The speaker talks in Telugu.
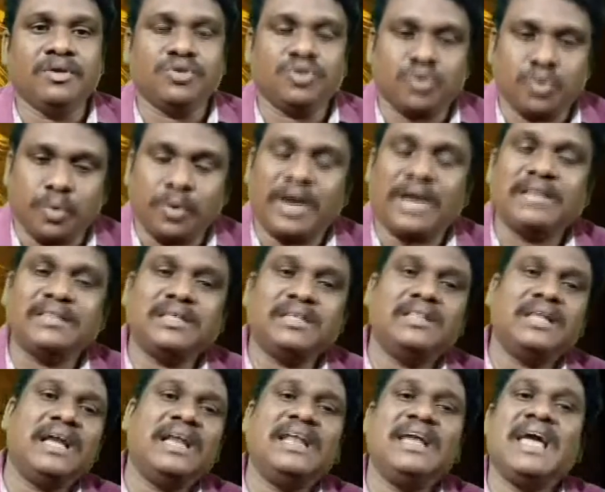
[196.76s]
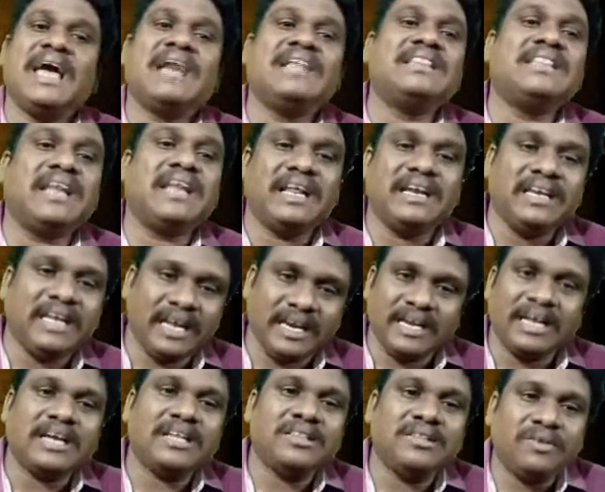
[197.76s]
సువార్త దండయాత్ర అంటే
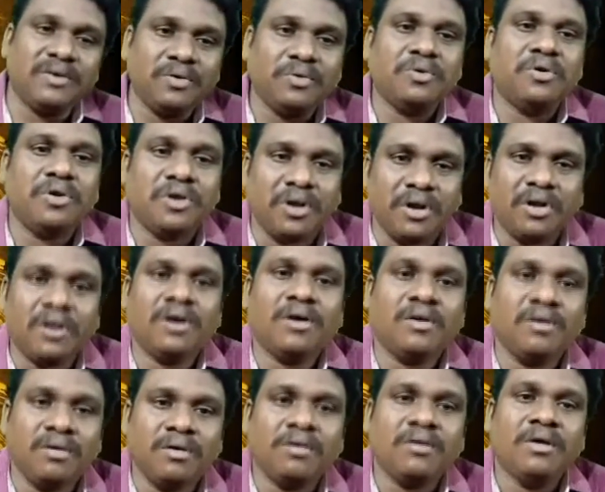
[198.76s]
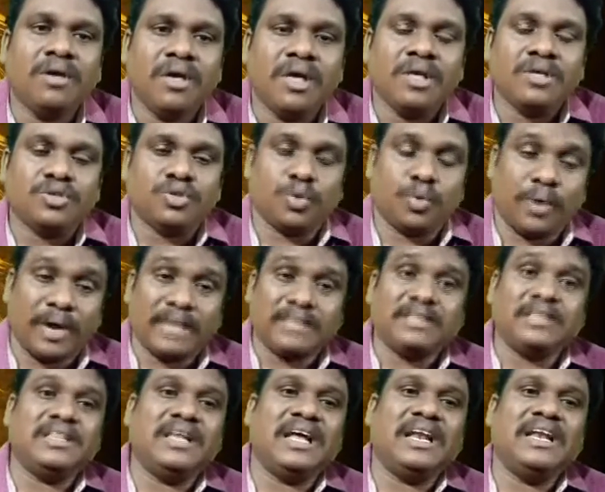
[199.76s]
ఏంటి అర్థం అనుకుంటున్నాం
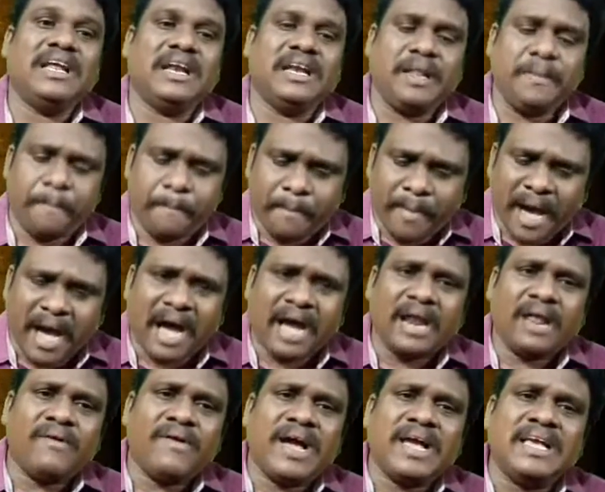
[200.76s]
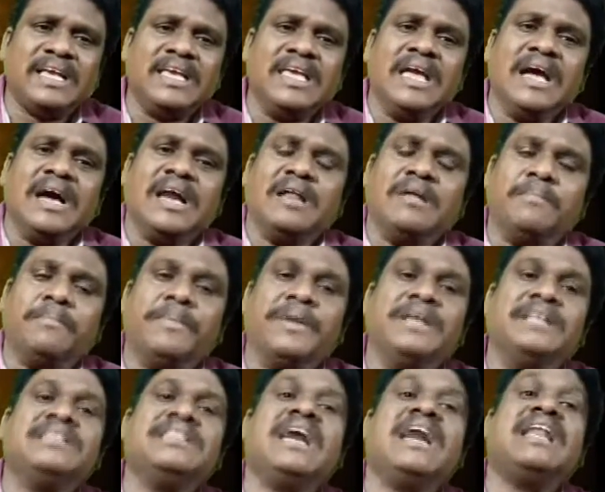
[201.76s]
సువార్త దండ అంటే మానవ అజ్ఞానంపై
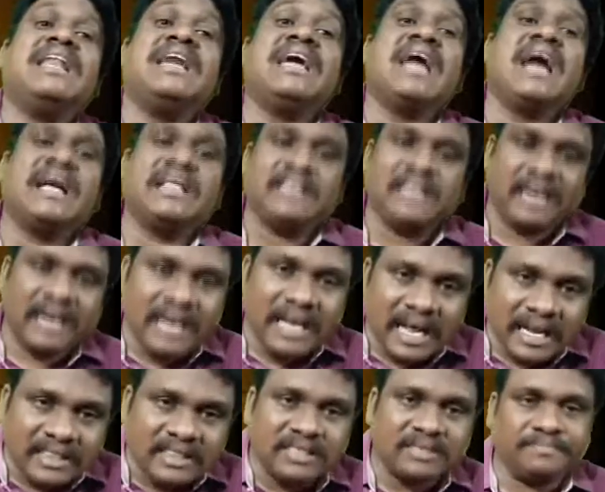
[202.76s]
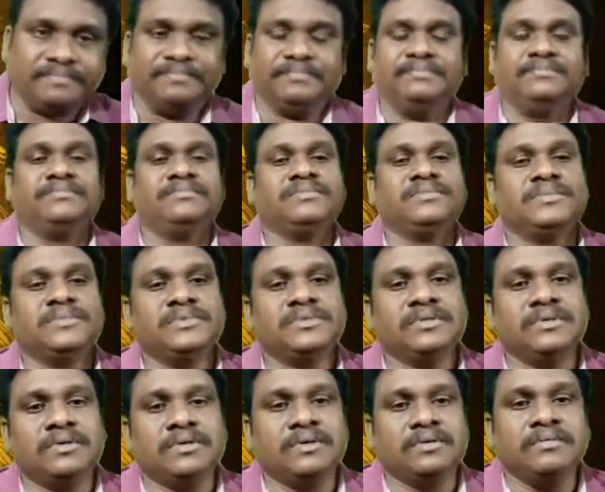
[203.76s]
దండయాత్ర అని అర్థం
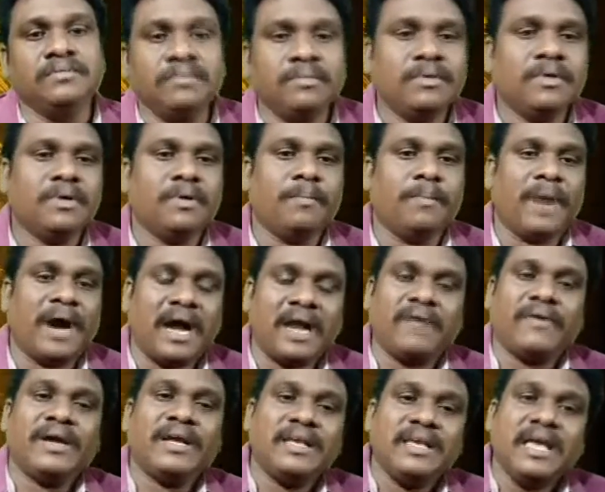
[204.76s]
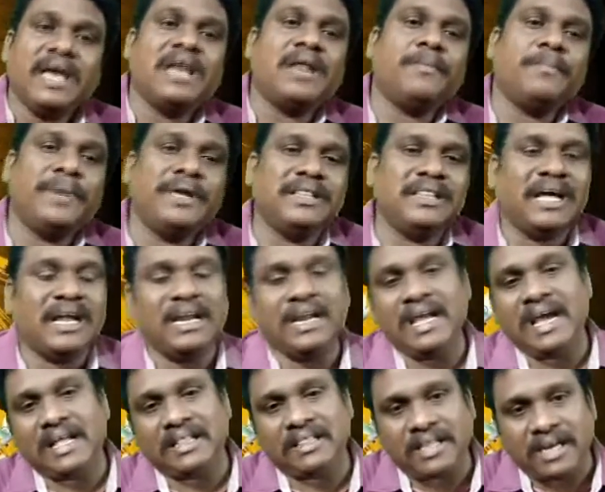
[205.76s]
మానవ జ్ఞానంపై
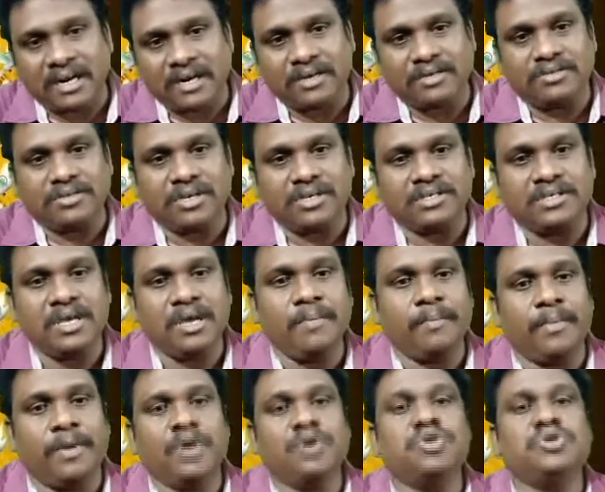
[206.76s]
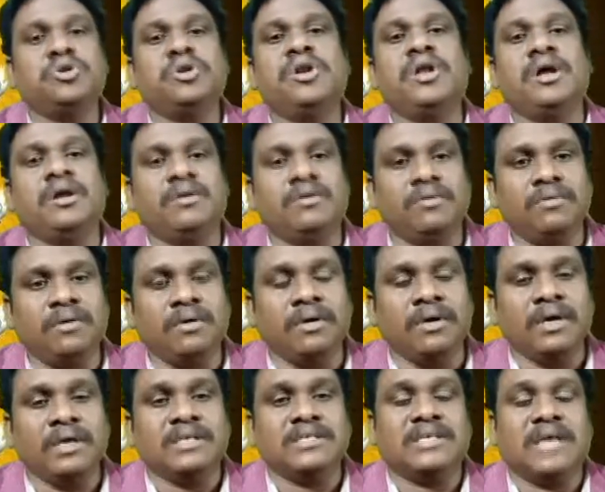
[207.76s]
దండయాత్రను చేసి మనుషులను
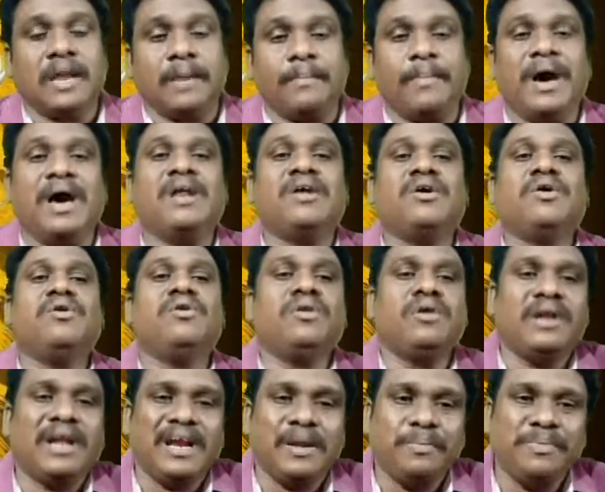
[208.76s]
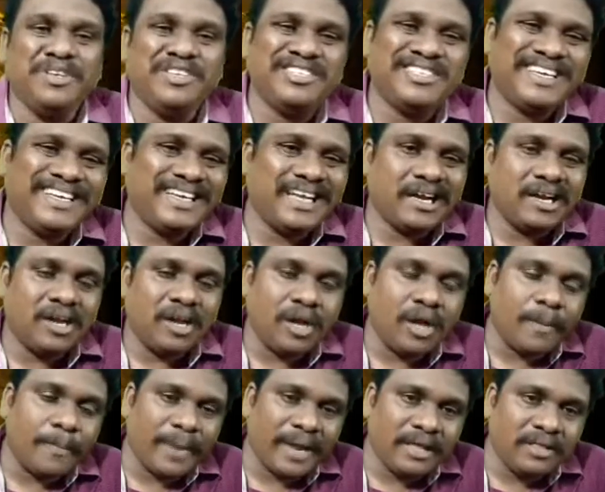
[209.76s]
సన్మార్గంలో
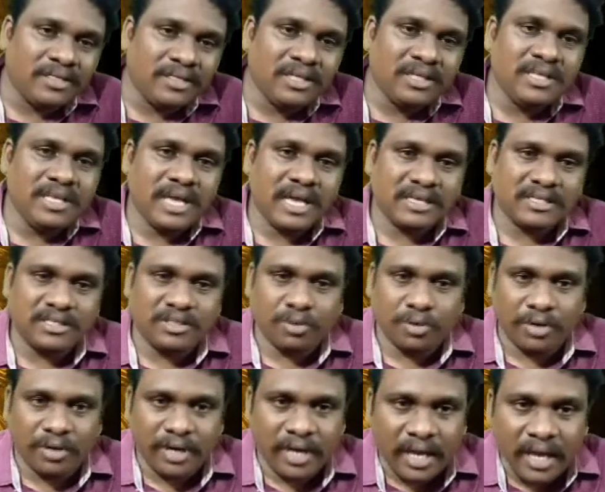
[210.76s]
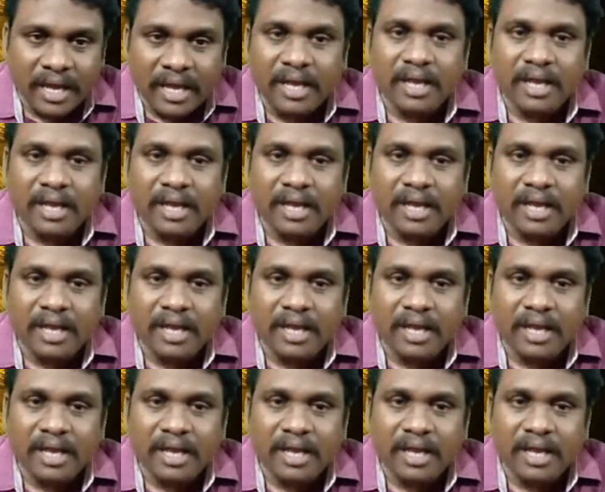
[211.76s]
నడిపించేటట్లుగా ప్రయత్నం చేస్తుంటే